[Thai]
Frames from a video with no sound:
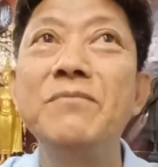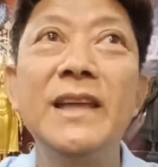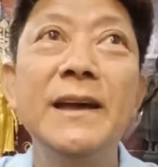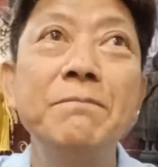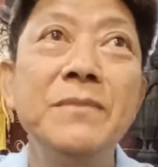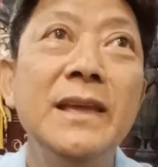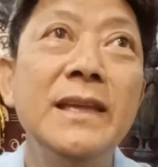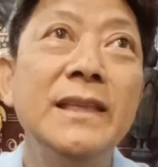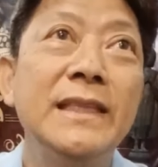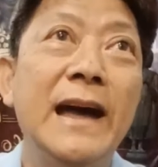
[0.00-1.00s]
นะ
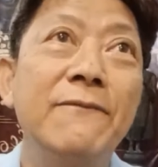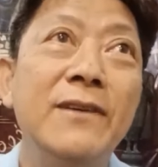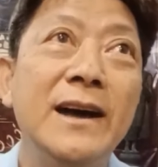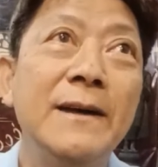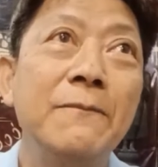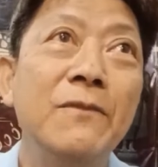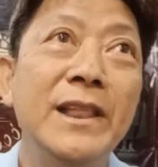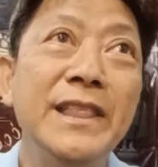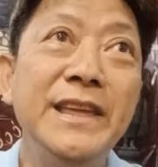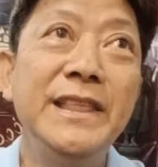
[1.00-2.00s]
ถามว่าวั
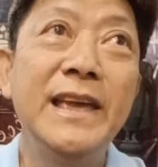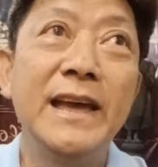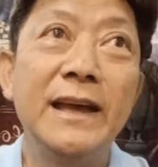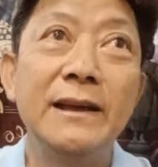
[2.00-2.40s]
นนี้เนี่ย